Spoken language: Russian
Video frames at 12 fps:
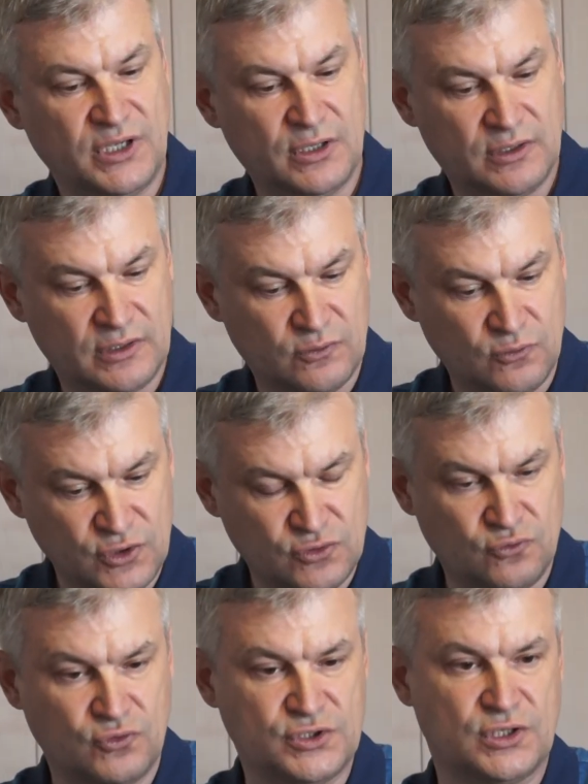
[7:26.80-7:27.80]
их
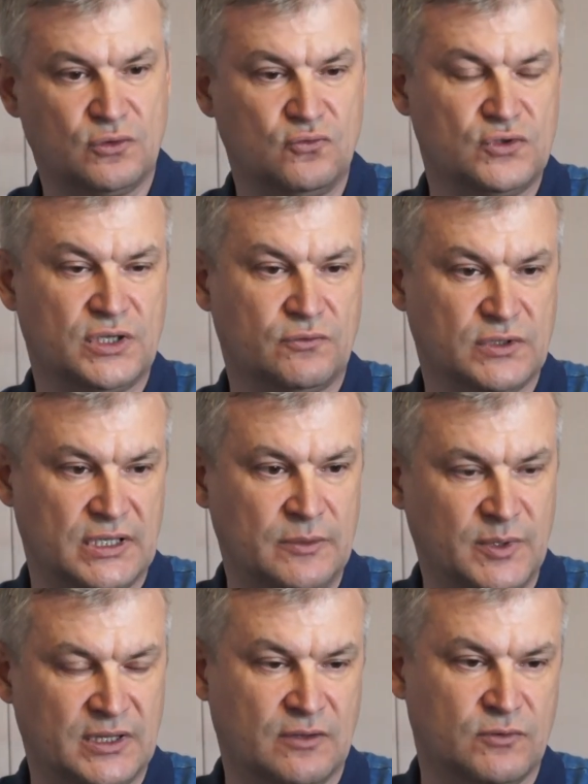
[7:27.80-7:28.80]
уничтожить, нужно вот
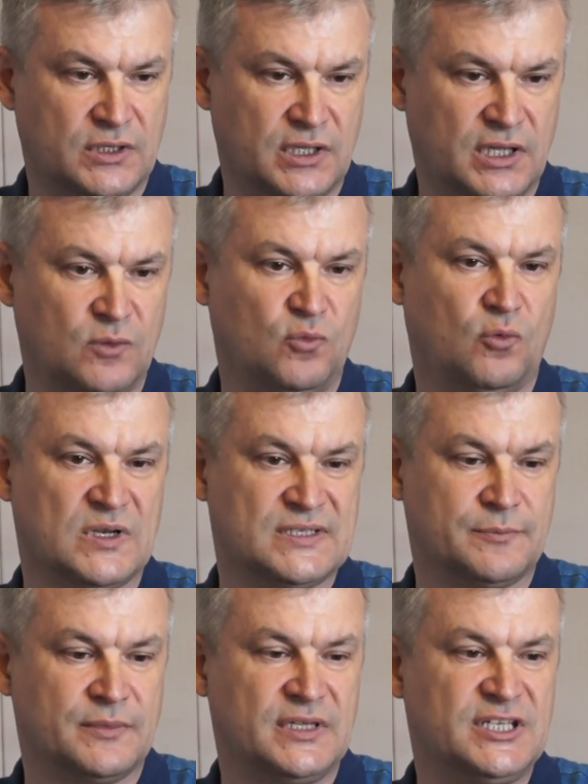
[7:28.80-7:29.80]
именно вот таким
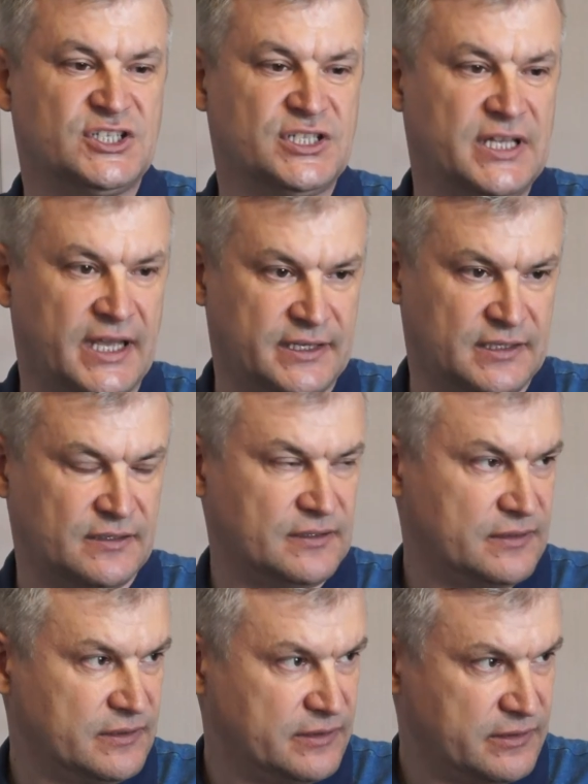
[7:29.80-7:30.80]
образом не ждать
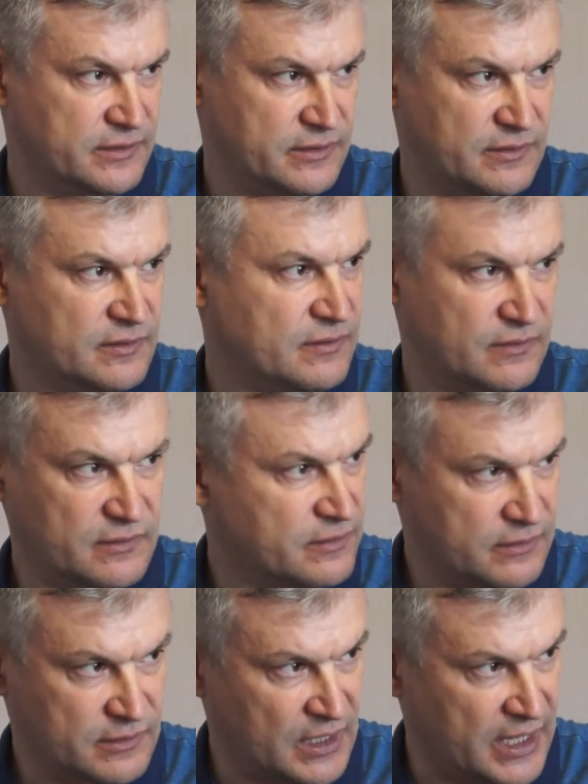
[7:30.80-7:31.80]

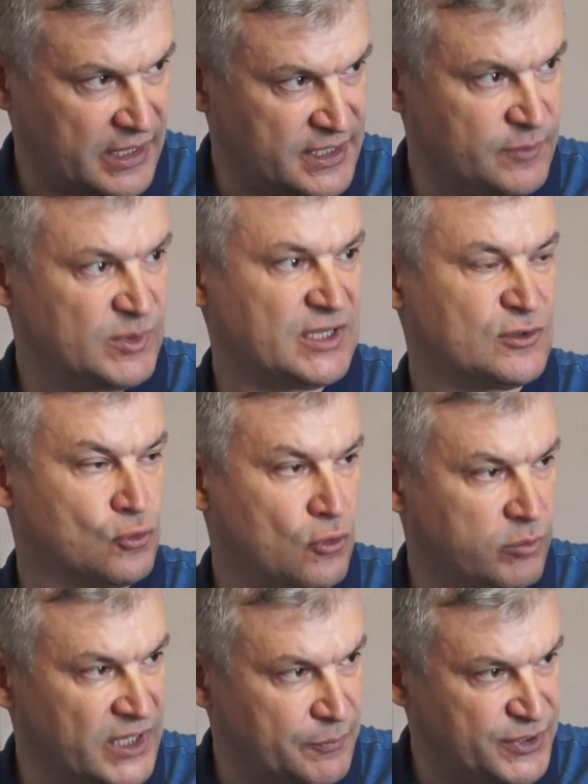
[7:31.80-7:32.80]
а именно
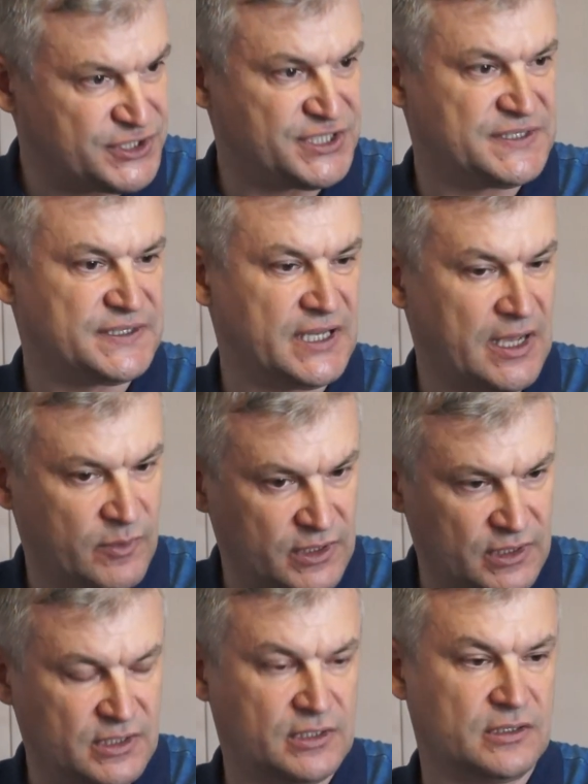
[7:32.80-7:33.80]
дробно по частям
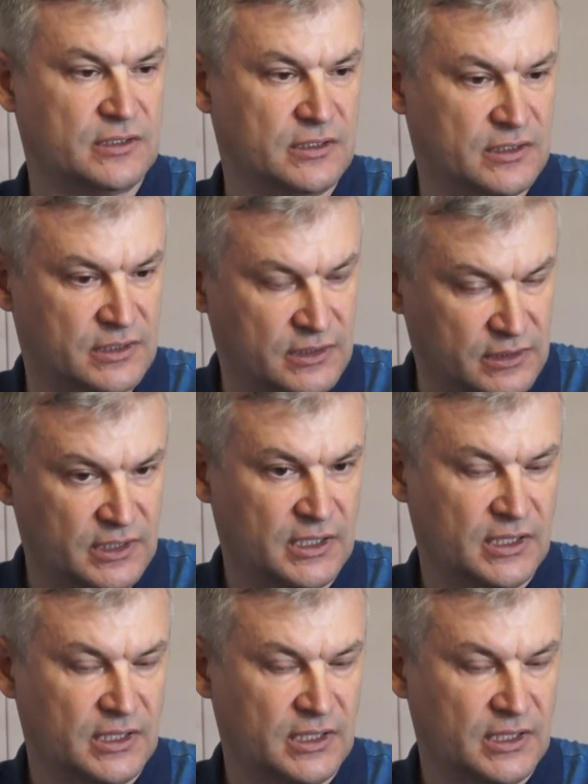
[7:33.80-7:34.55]
их э,